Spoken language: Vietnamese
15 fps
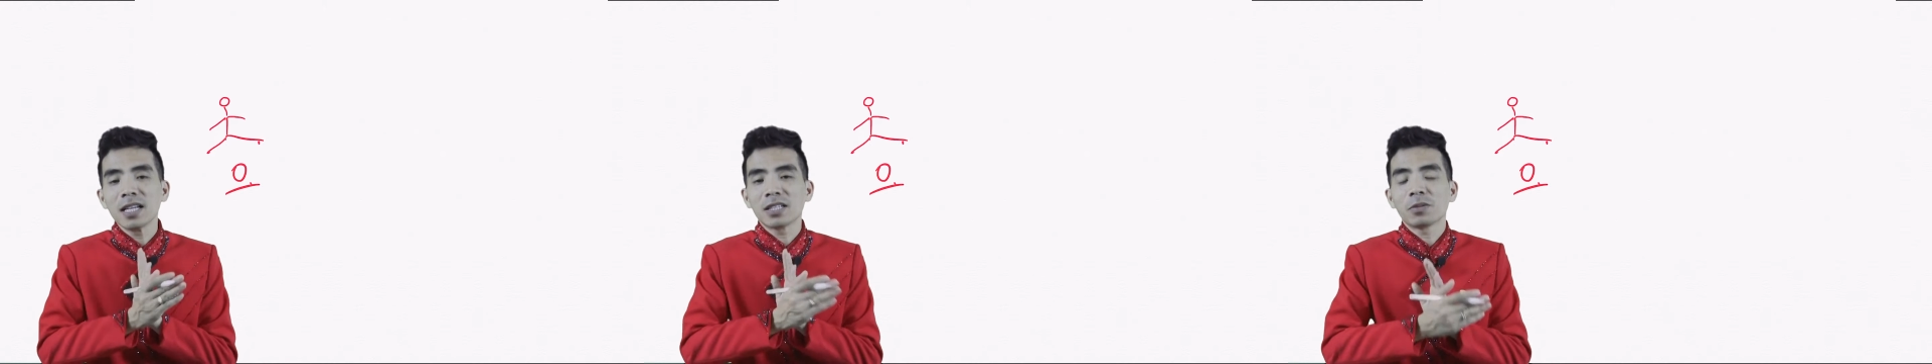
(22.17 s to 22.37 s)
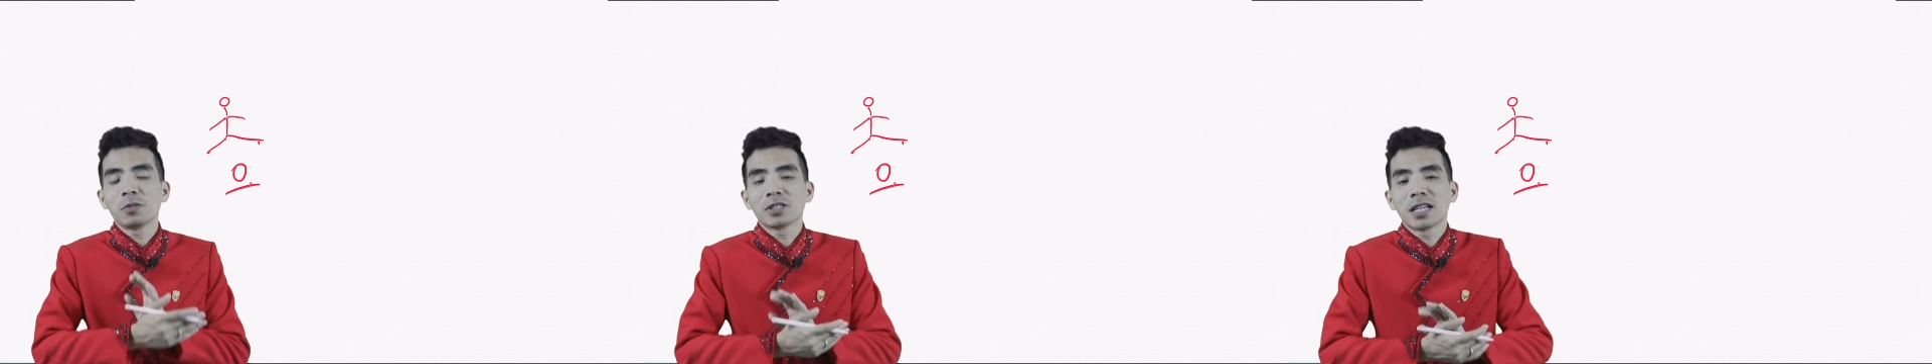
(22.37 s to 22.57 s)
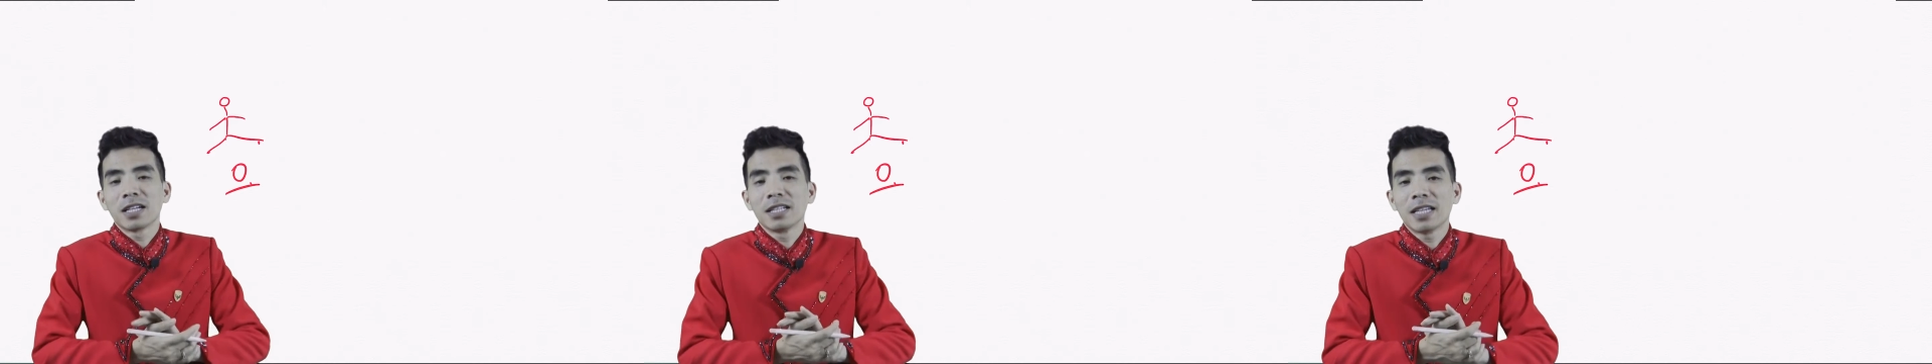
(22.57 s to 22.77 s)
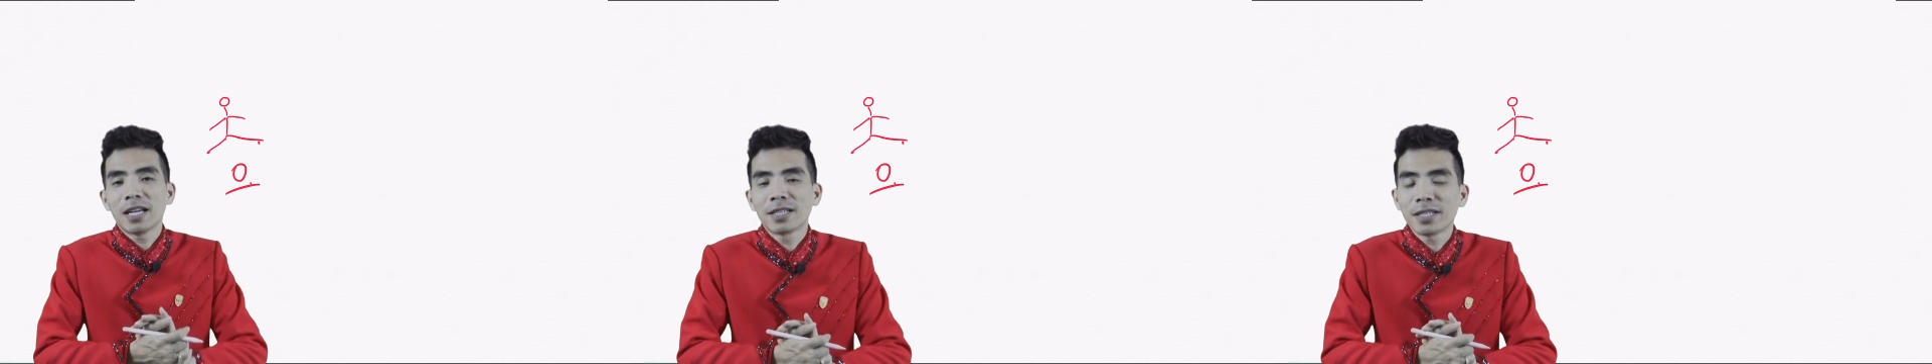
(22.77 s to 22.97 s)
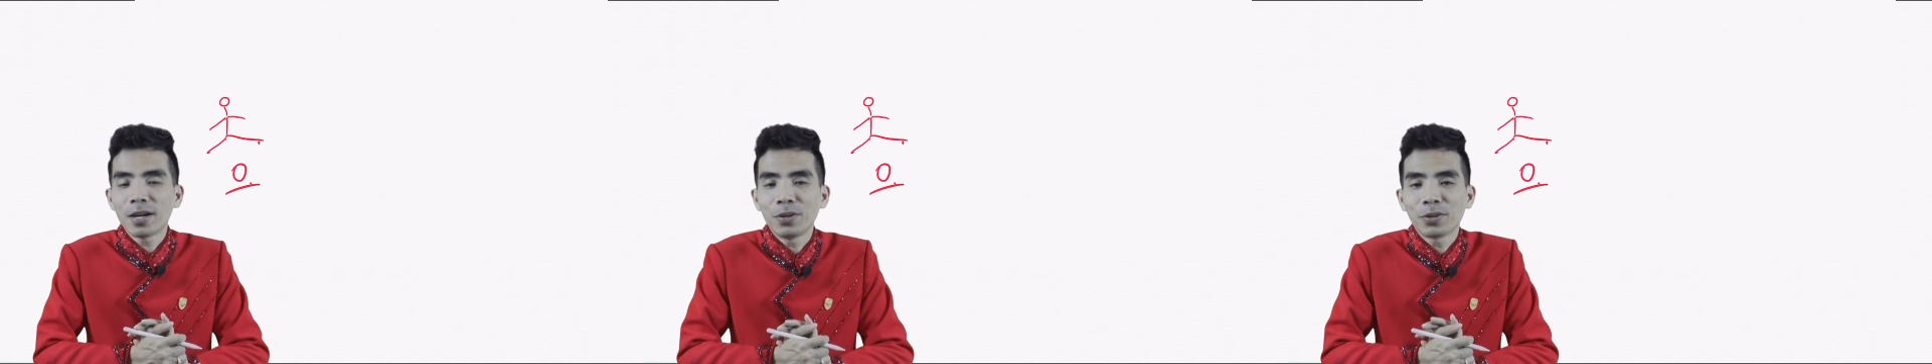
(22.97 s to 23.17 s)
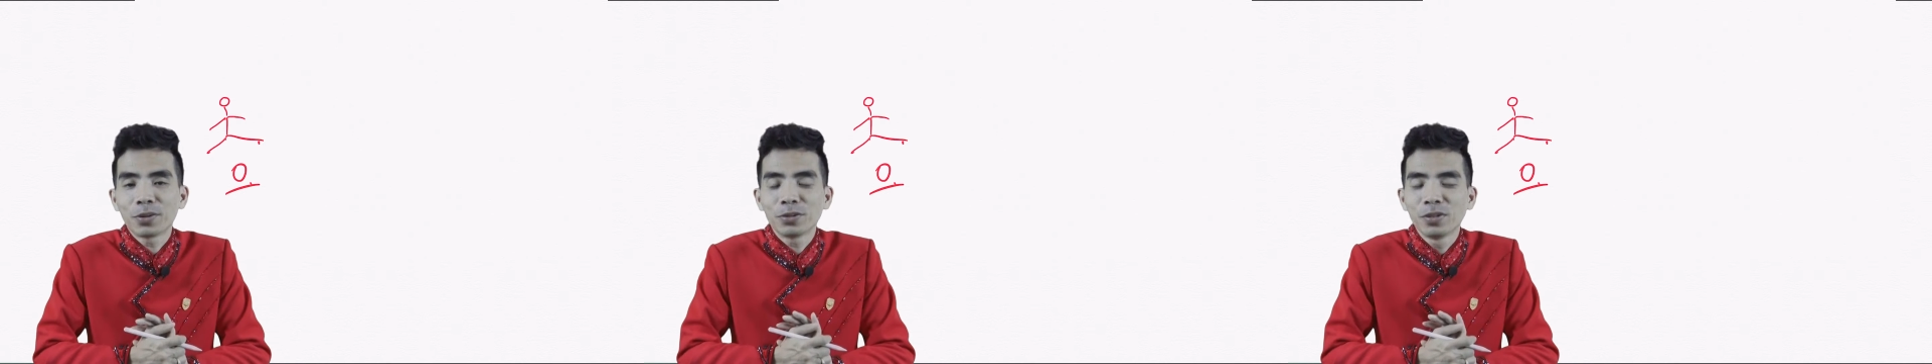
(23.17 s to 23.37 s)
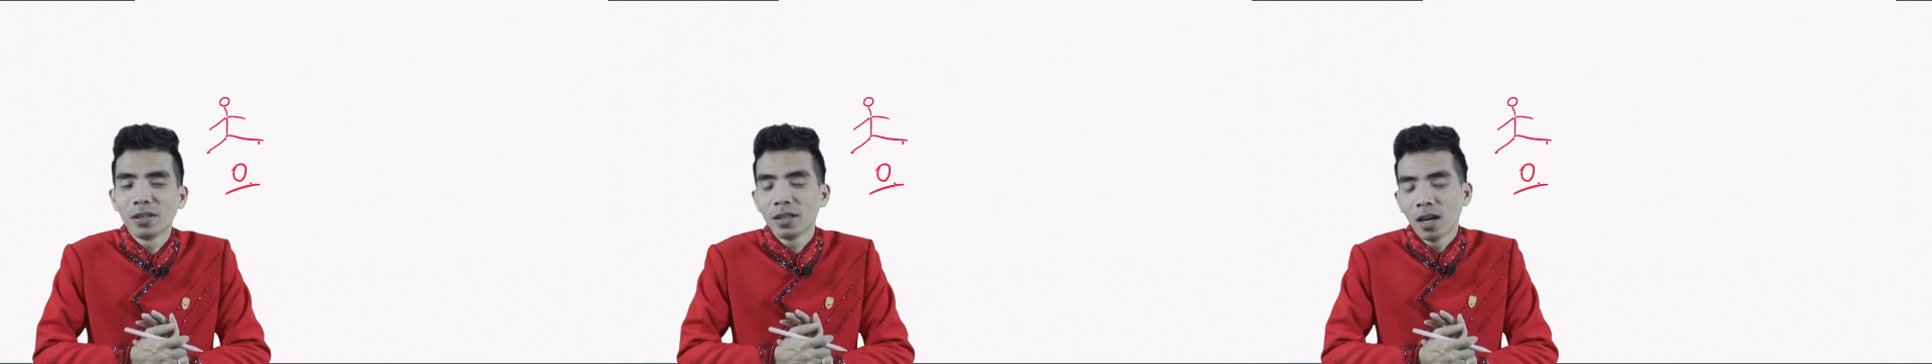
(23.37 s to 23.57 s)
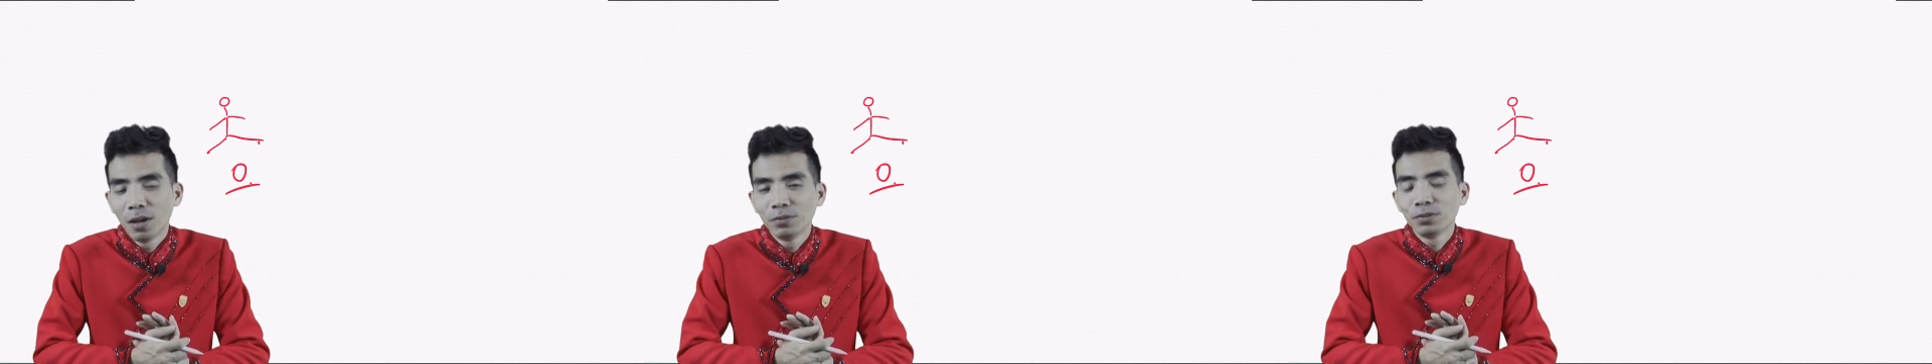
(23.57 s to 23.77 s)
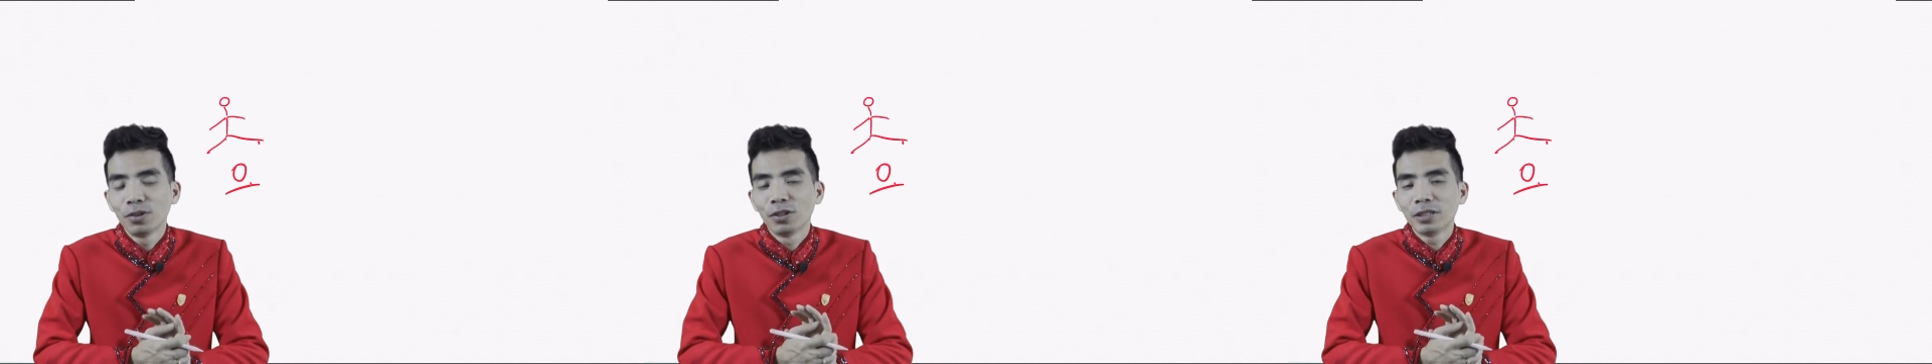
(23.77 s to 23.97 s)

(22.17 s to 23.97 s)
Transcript: ra trong một gia đình nhà giàu có truyền thống,